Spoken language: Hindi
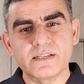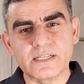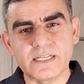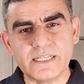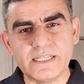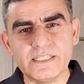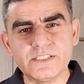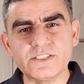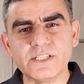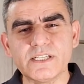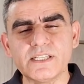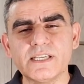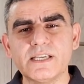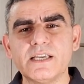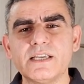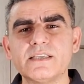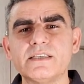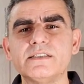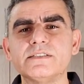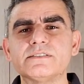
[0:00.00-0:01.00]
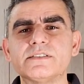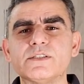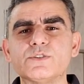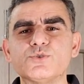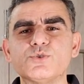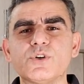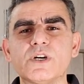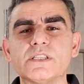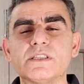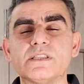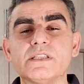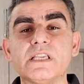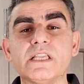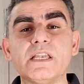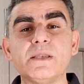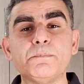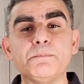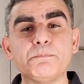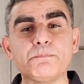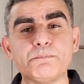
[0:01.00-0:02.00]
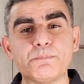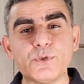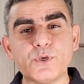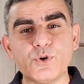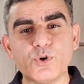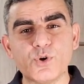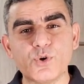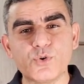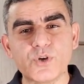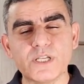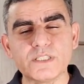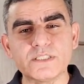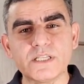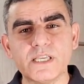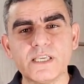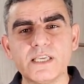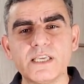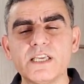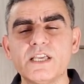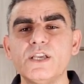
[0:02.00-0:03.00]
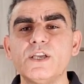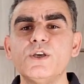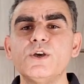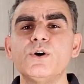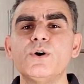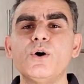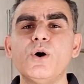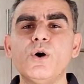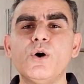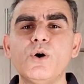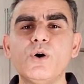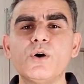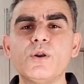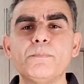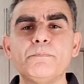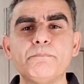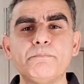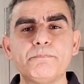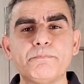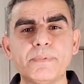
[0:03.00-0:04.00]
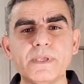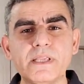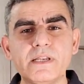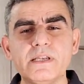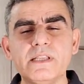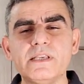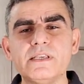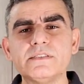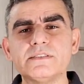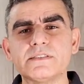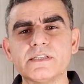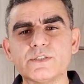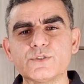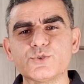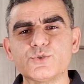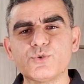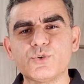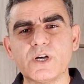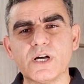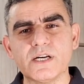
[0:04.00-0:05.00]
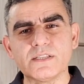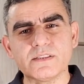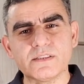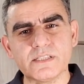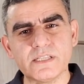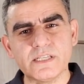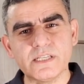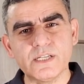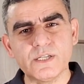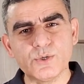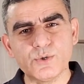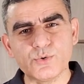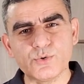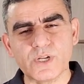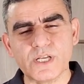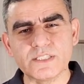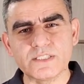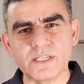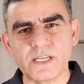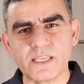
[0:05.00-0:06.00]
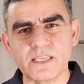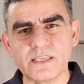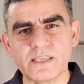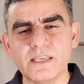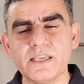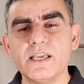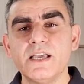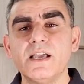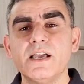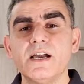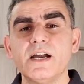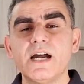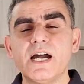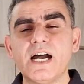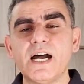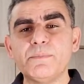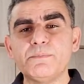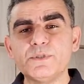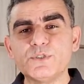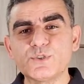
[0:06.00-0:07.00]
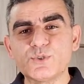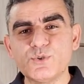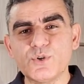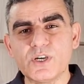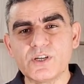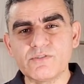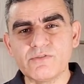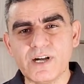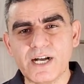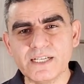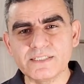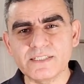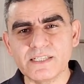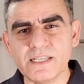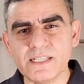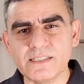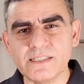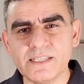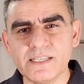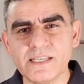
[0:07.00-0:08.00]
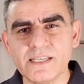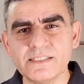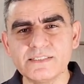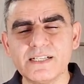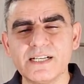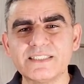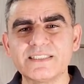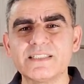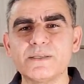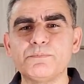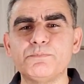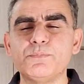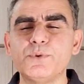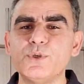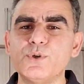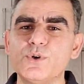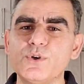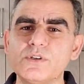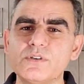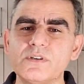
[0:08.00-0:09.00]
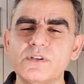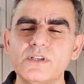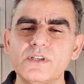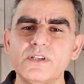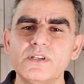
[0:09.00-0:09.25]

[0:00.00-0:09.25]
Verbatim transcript: कंडीशन यह है कि सरसों का तेल प्योर होना चाहिए और पीली सरसों का तेल होना चाहिए आप इसको अगर वहां से लेते हैं जहां से प्योर